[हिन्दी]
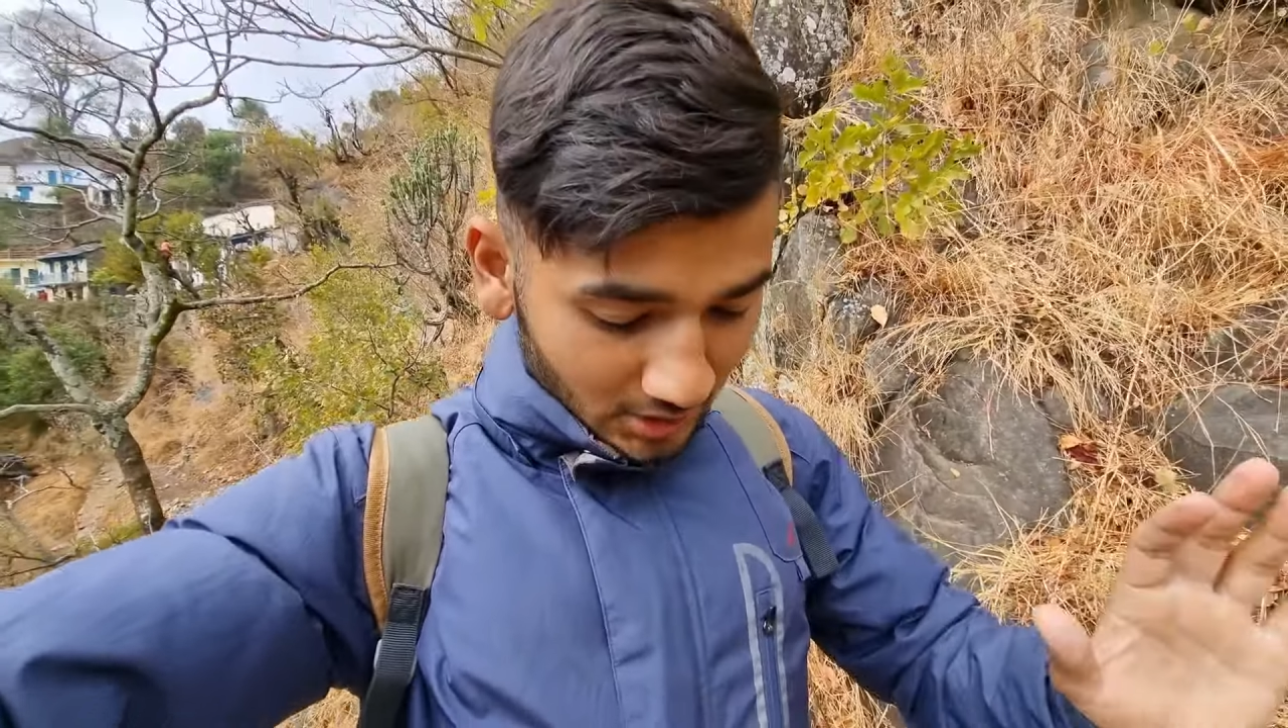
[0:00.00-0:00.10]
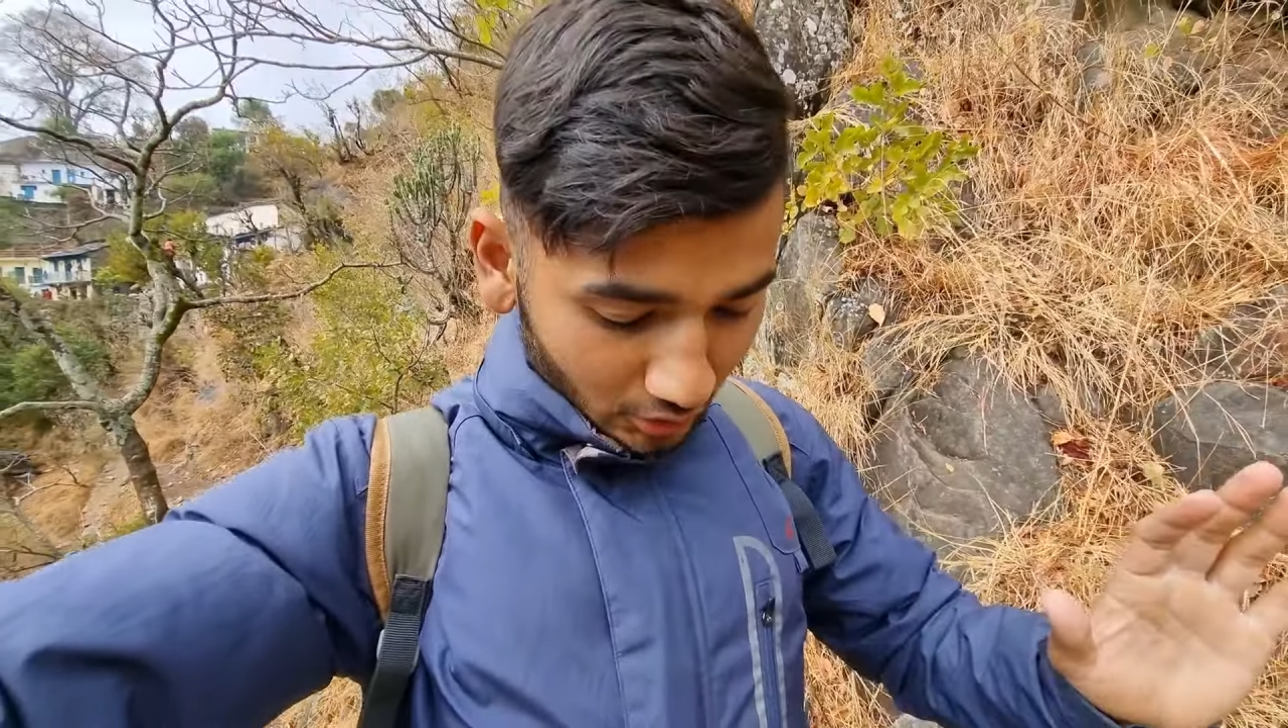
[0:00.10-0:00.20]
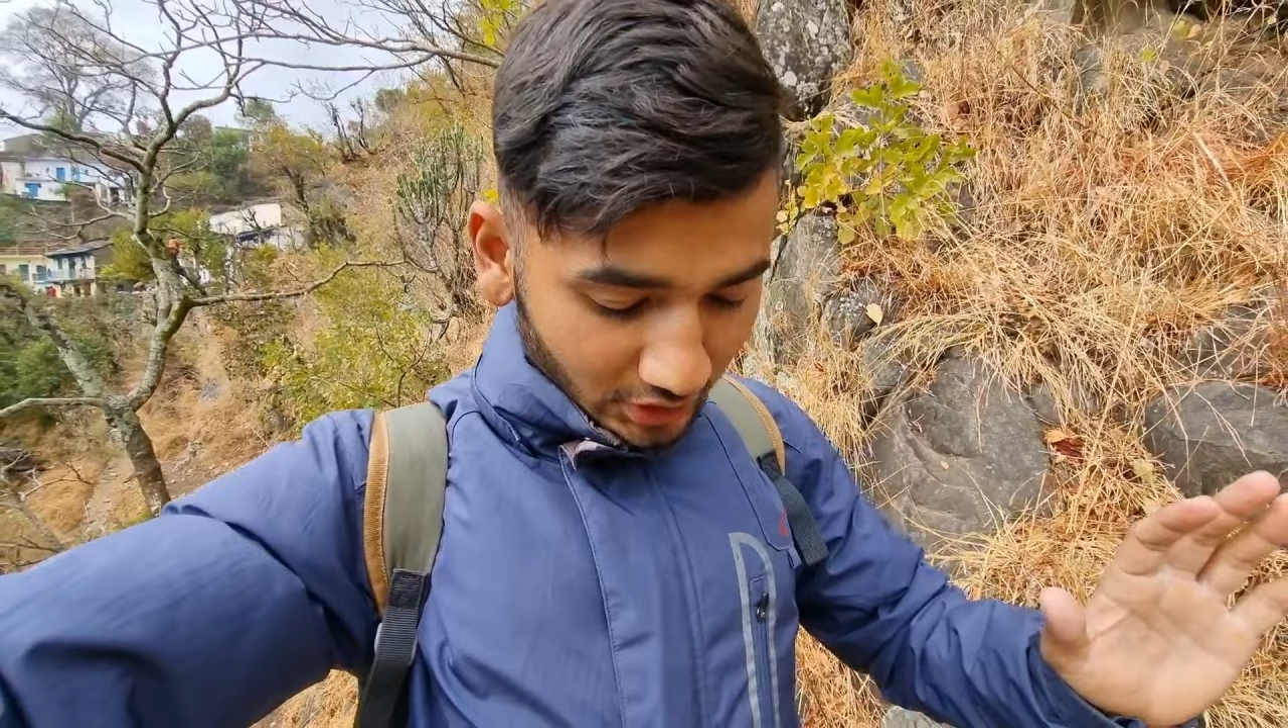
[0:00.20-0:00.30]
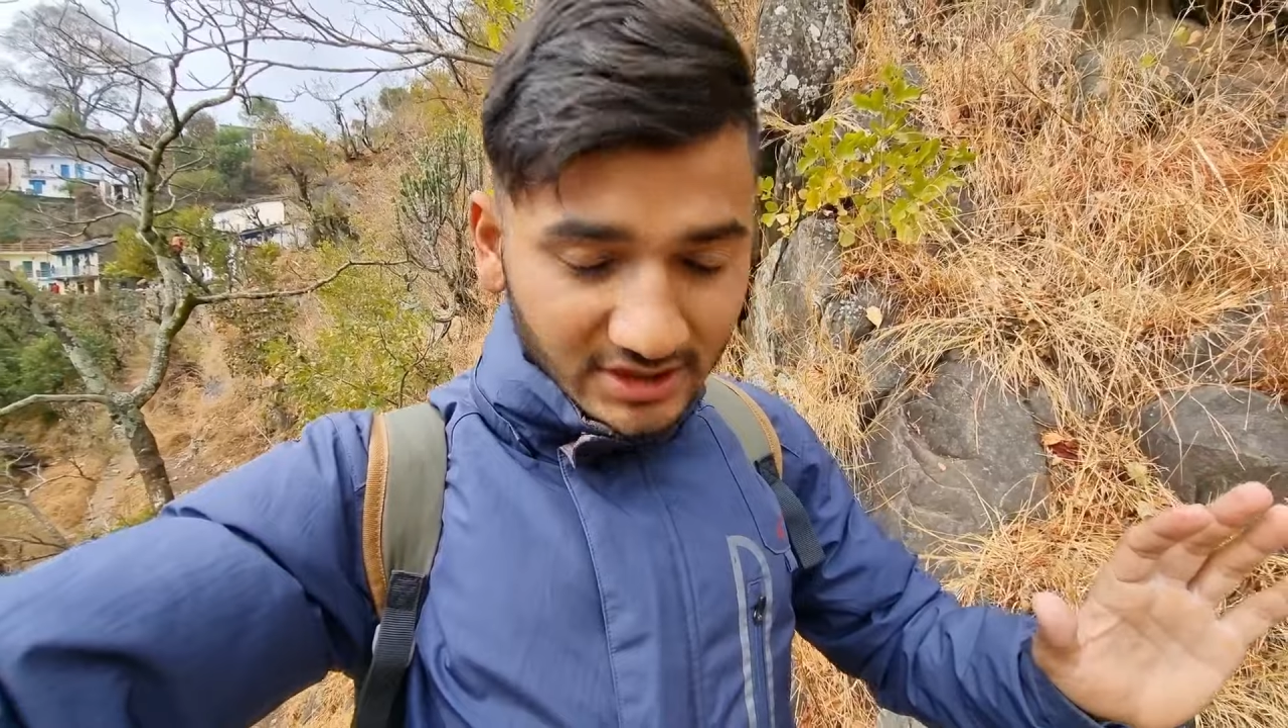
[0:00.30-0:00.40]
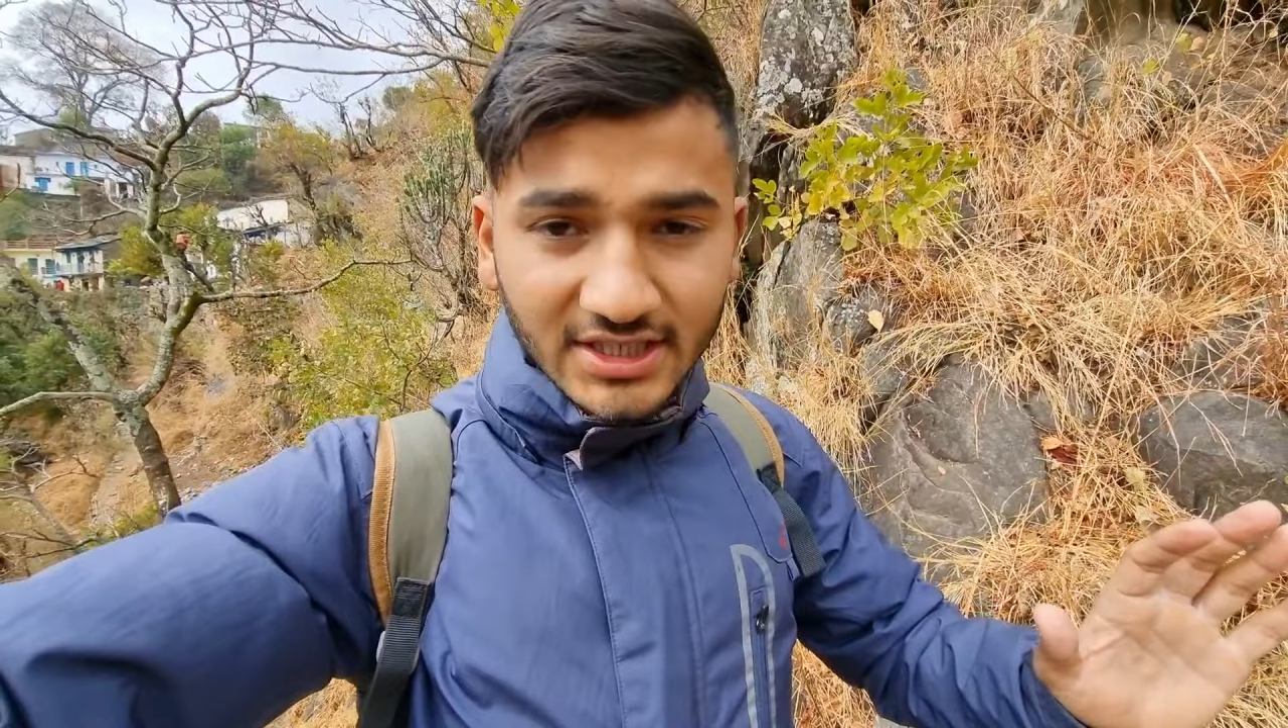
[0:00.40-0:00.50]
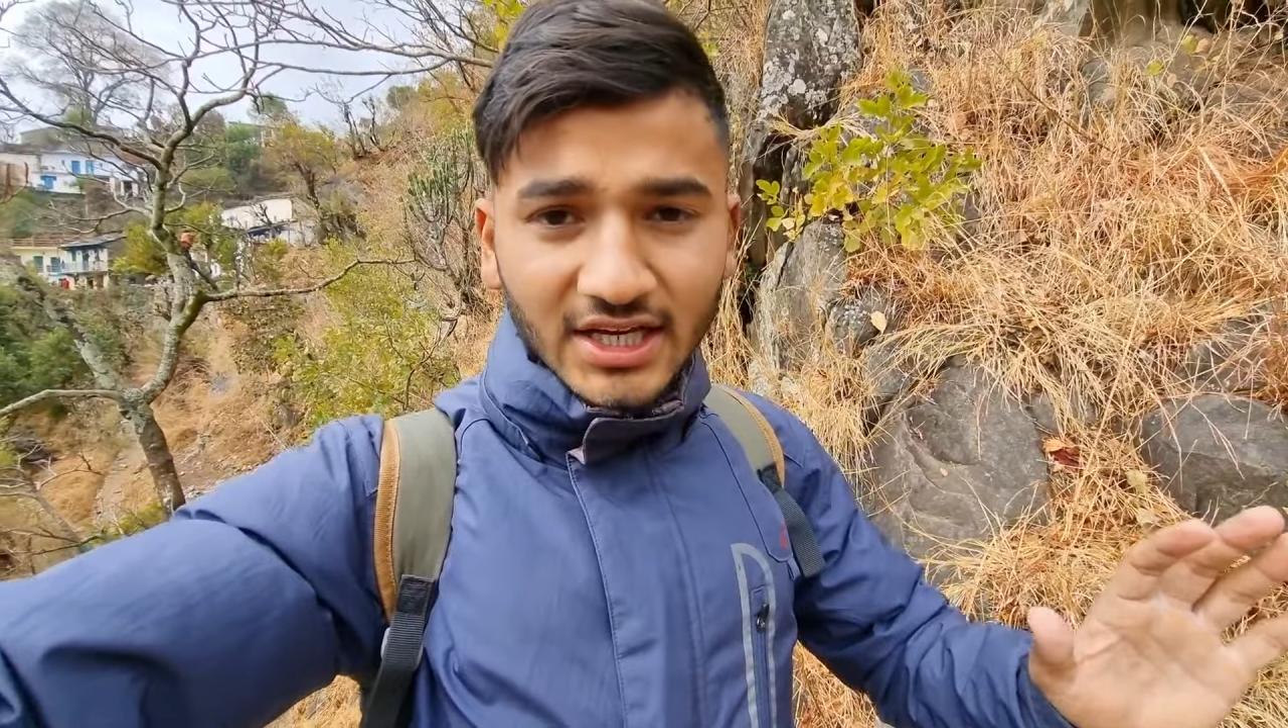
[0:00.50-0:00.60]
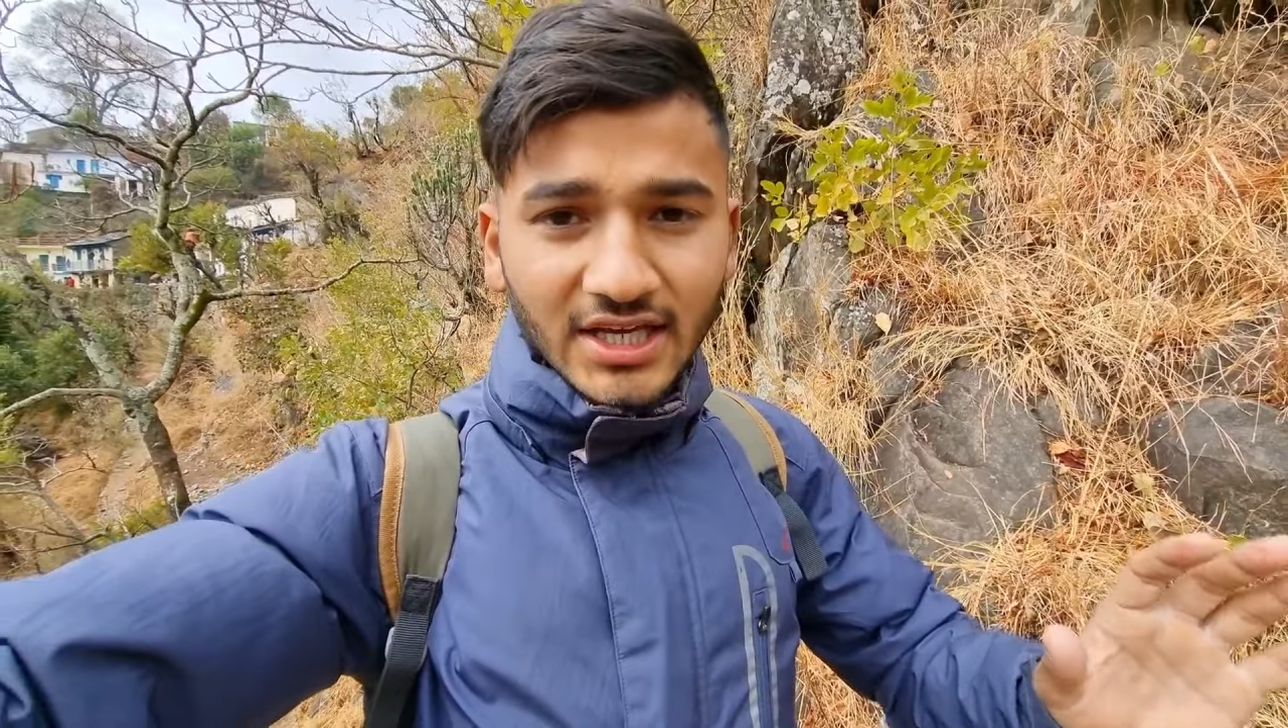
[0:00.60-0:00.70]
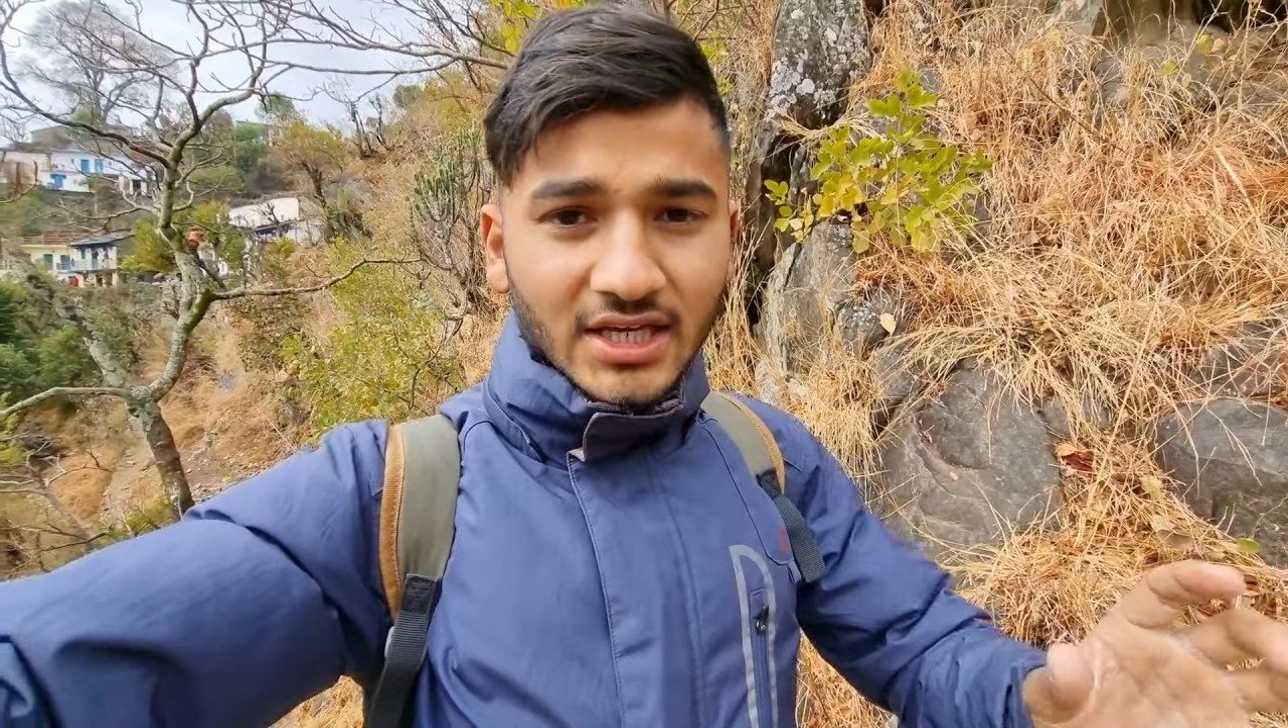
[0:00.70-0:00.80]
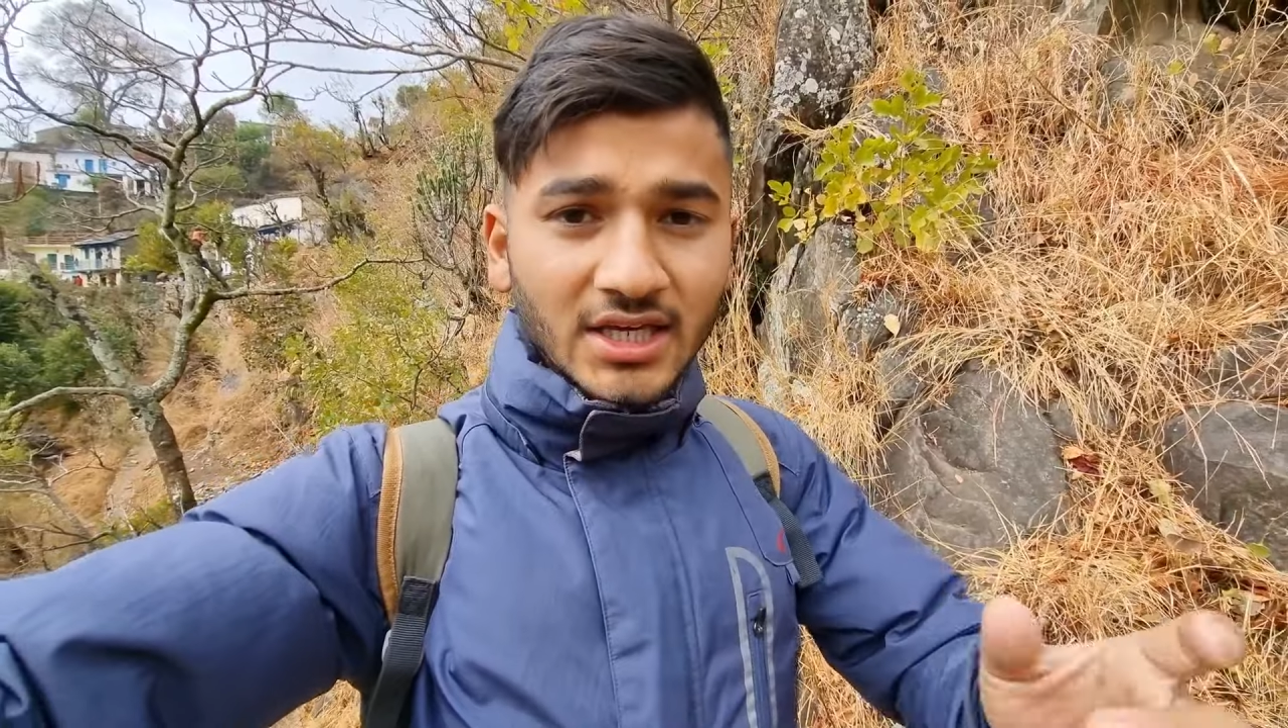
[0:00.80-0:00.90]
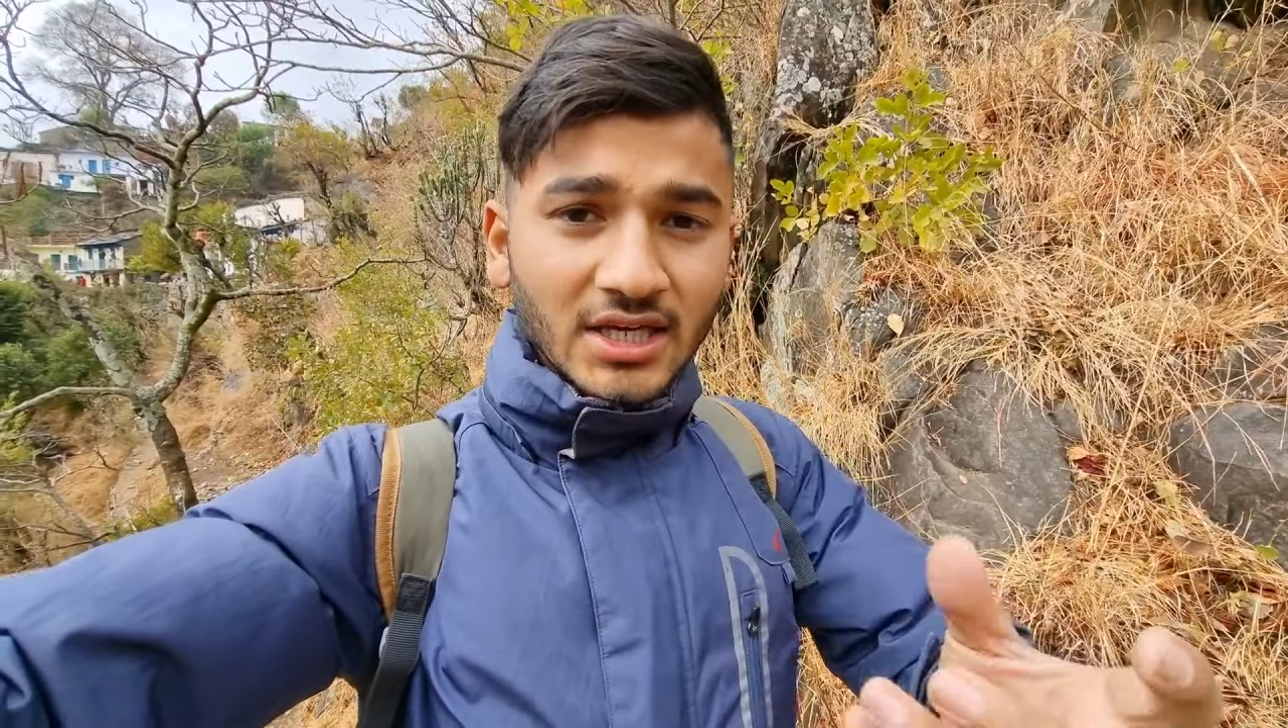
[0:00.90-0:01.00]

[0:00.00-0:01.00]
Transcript: कोई रिस्क नहीं